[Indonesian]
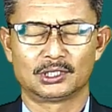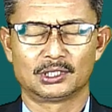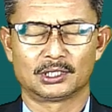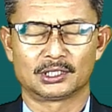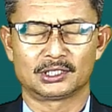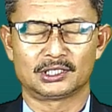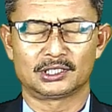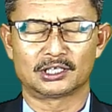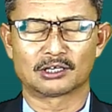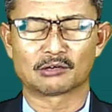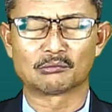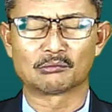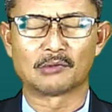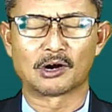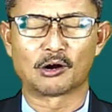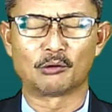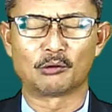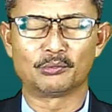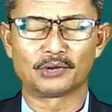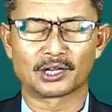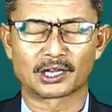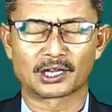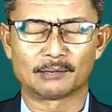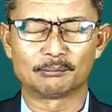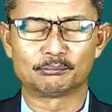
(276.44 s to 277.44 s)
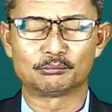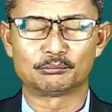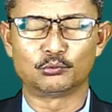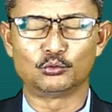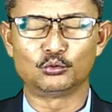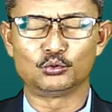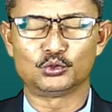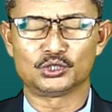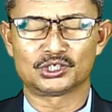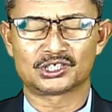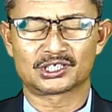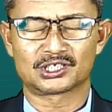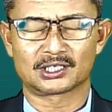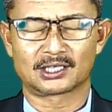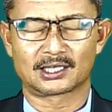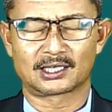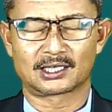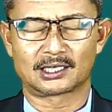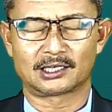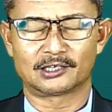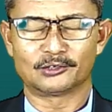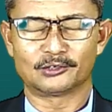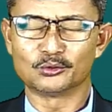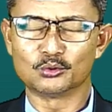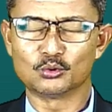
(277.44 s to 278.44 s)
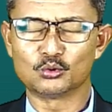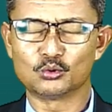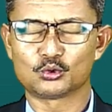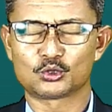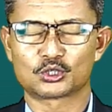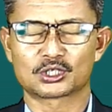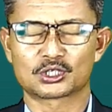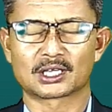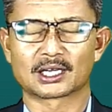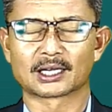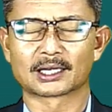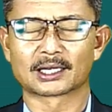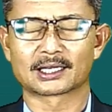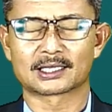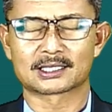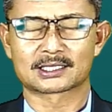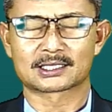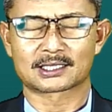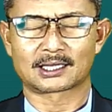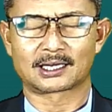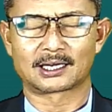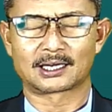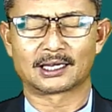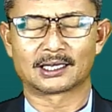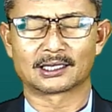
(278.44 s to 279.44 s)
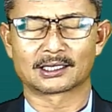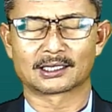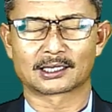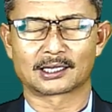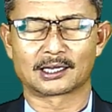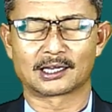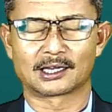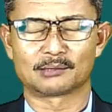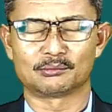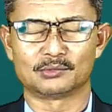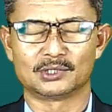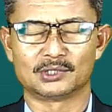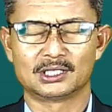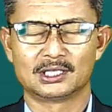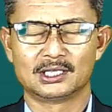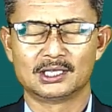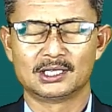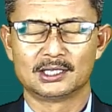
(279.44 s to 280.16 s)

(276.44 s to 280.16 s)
yang mau mengampuni segala dosa kesalahan kami.